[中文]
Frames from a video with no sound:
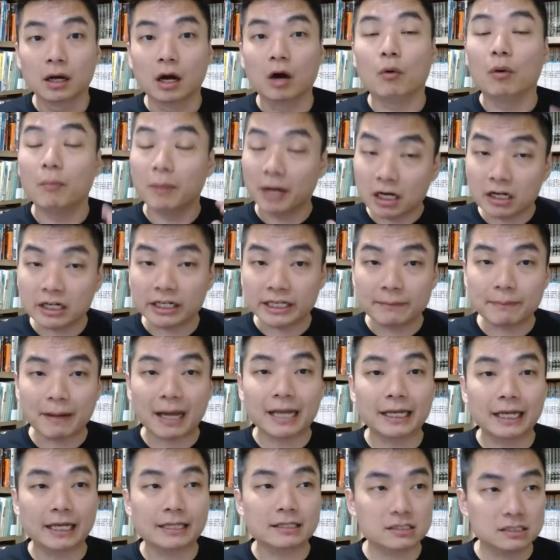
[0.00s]
啊，我们二零一
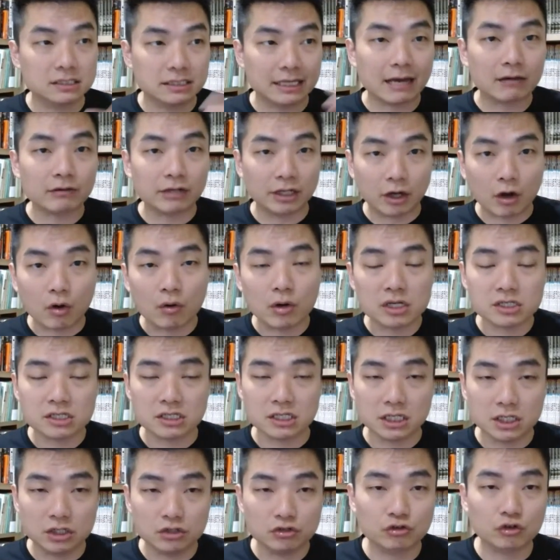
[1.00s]
八年只要你够二
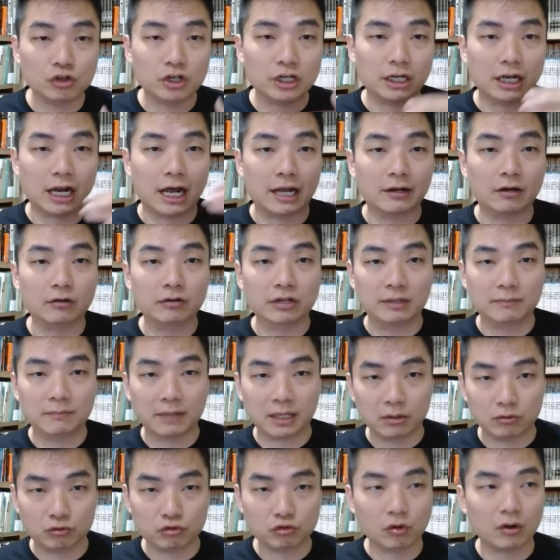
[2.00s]
十一岁，然后你
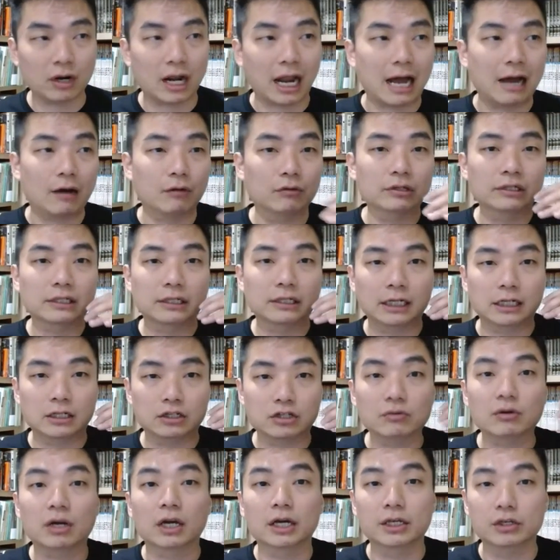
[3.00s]
没有坐牢，
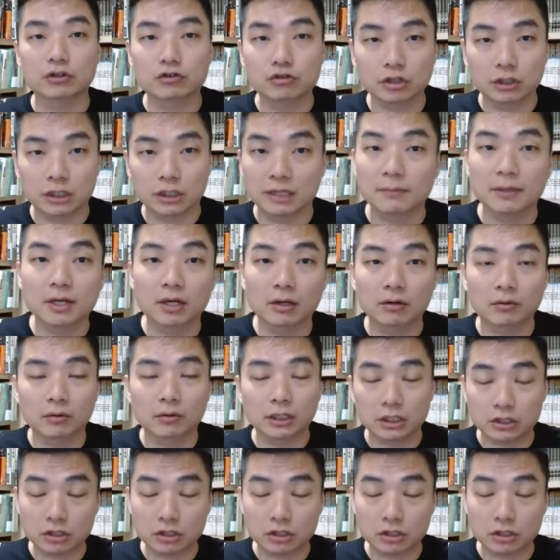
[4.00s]
你就可以去，你没有，